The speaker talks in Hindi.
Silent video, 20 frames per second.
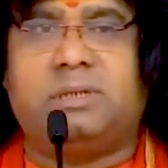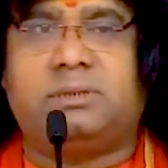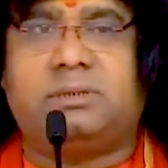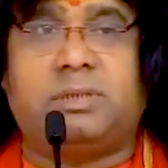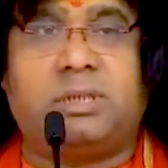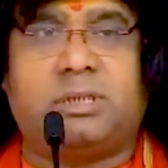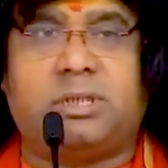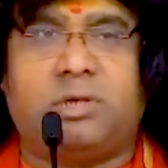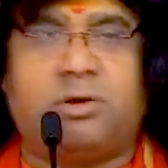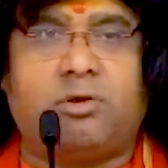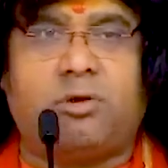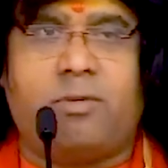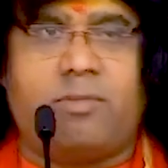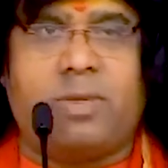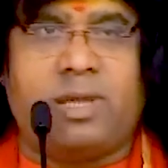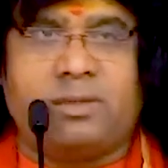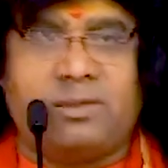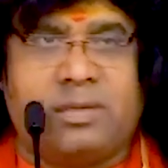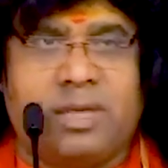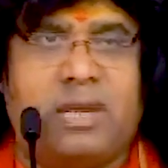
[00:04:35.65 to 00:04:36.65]
स्थिति को
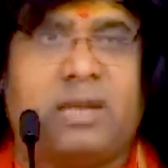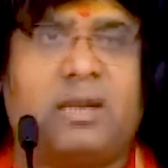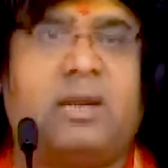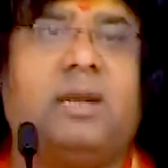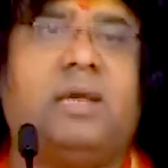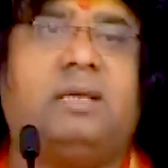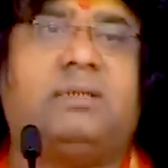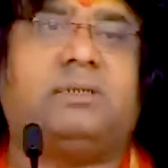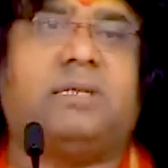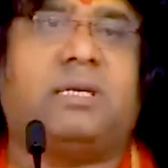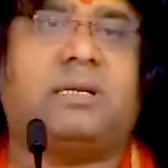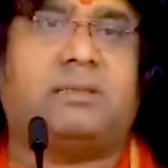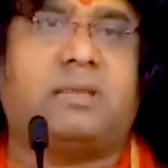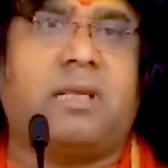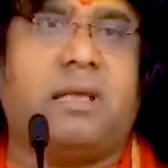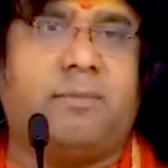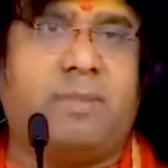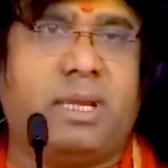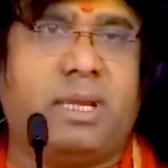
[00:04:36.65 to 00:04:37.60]
मैं देख नहीं सकता